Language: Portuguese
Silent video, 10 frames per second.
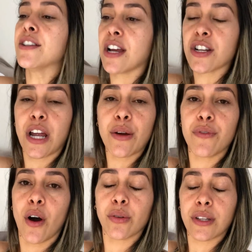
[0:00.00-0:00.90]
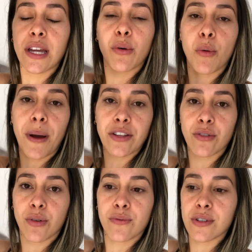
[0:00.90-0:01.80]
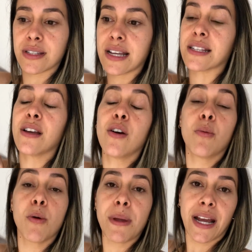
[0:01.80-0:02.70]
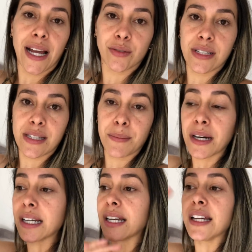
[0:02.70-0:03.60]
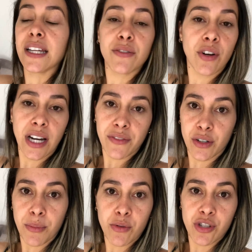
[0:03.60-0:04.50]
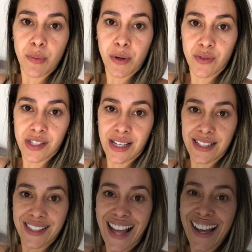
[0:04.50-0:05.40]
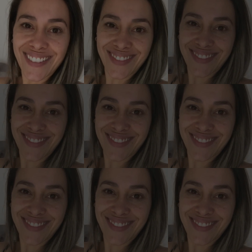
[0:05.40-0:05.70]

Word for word: já já eu volto e aí eu compartilho com vocês o meu mercado da semana e vou gravando o meu dia para vocês, tá?